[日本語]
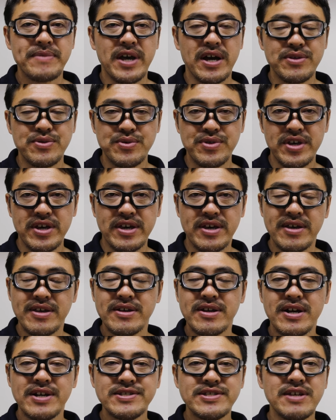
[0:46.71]
あのね、
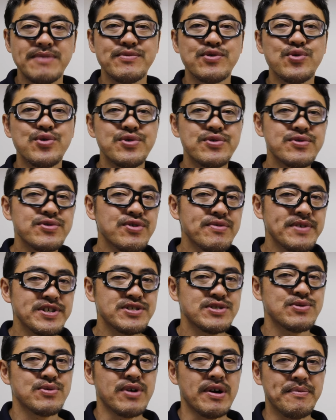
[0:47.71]

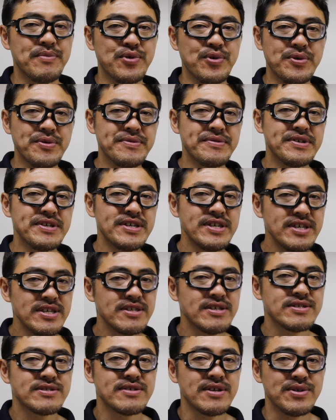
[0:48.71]
カスタムゴールドマッチとかもいい
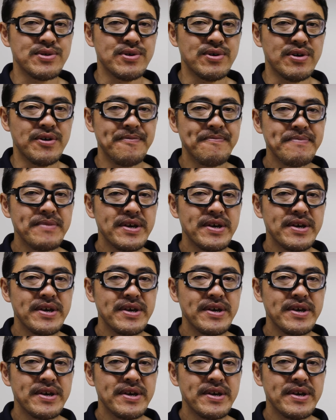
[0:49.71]
んですけど、